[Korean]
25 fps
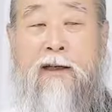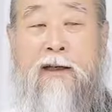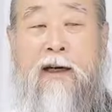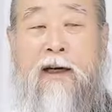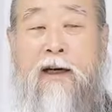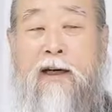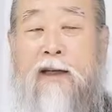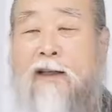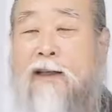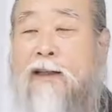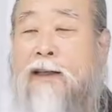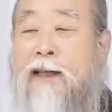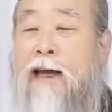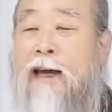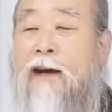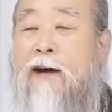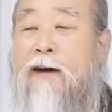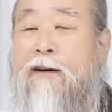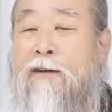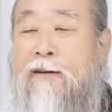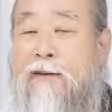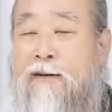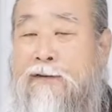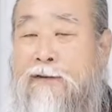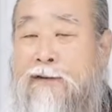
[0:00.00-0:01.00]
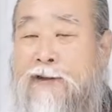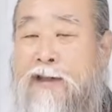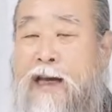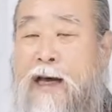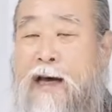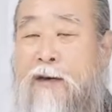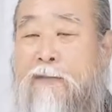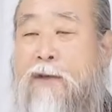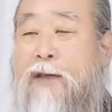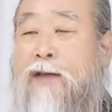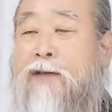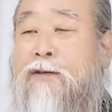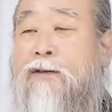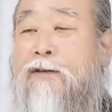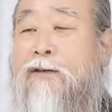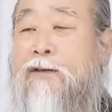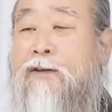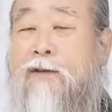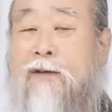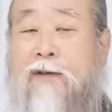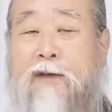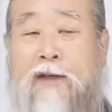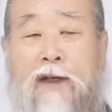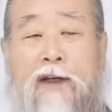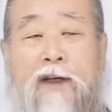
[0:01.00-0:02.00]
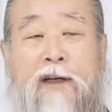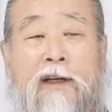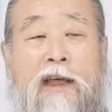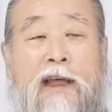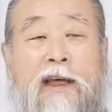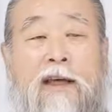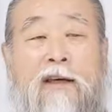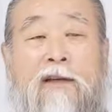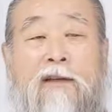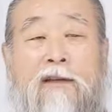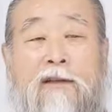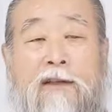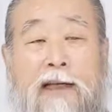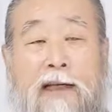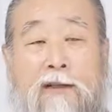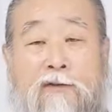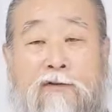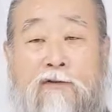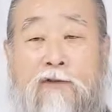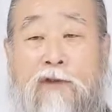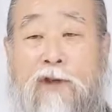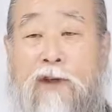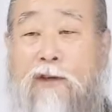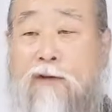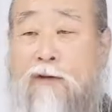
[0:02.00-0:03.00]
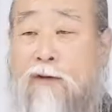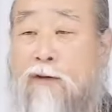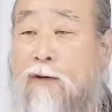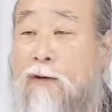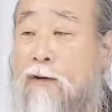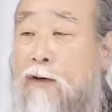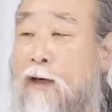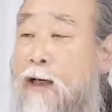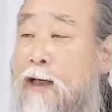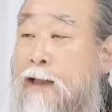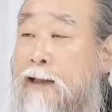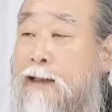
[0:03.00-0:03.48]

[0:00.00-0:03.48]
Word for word: 그렇게 어려운 삶에서 이렇게 일어날 수 있도록